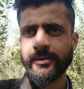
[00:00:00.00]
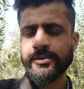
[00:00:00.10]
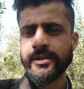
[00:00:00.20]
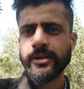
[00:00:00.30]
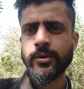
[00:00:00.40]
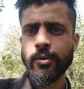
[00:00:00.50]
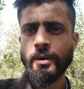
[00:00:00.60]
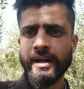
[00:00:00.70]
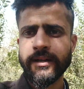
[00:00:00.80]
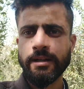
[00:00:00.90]
उससे
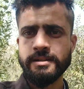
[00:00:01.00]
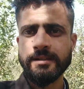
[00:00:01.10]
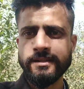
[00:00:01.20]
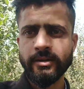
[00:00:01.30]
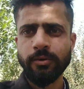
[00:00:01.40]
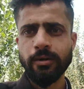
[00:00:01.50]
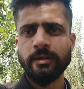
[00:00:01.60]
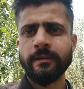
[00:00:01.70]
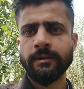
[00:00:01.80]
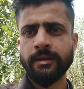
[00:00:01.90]
होगा क्या जैसे
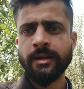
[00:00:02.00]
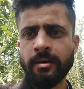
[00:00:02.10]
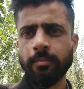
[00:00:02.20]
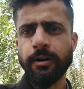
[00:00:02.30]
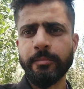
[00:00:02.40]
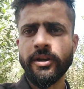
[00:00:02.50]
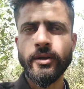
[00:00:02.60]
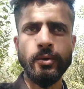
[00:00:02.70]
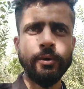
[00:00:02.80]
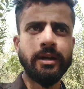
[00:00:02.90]
कोई बर्ड ब्रेक
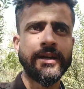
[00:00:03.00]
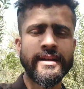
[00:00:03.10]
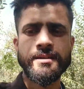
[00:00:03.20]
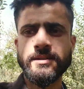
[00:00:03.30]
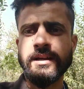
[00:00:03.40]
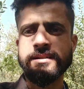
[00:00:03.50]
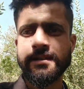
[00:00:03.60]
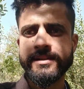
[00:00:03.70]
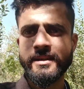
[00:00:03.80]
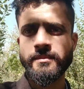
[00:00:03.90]
हो गया है या
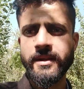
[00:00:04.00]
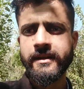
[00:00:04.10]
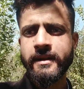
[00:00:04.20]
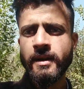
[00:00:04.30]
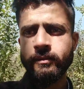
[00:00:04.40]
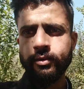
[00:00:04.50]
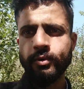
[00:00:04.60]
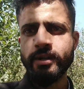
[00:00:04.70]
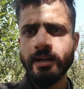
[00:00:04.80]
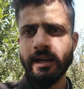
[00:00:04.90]
जहाँ से हमने
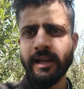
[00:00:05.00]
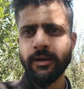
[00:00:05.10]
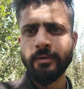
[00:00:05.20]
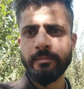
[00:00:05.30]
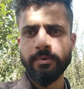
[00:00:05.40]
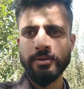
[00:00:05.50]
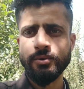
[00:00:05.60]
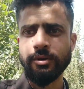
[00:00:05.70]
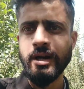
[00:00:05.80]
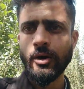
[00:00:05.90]
फ्रूट निकाला है वहाँ पे
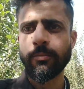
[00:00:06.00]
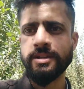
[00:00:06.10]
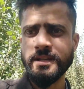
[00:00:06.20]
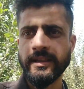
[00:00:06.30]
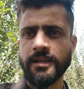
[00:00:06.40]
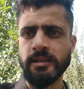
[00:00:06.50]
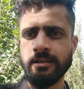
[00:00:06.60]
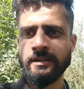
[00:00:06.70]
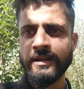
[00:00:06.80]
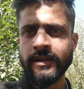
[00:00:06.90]
जो घाव बन जाते हैं
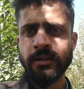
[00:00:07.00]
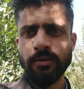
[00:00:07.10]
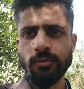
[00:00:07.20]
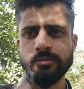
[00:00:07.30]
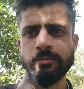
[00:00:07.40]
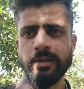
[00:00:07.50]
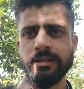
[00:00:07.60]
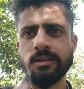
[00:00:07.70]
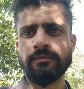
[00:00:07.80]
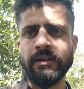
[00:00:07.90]
उसमें
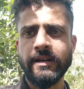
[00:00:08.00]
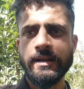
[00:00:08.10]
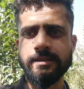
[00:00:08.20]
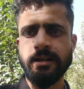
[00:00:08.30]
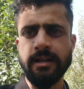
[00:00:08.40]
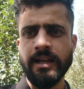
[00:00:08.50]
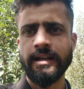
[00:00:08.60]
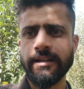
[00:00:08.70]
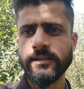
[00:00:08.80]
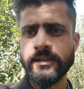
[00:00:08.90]
ये फंगस अटैक
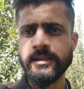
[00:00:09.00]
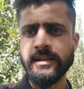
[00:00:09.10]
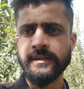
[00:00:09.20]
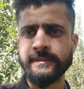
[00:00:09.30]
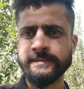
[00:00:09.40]
कर देती है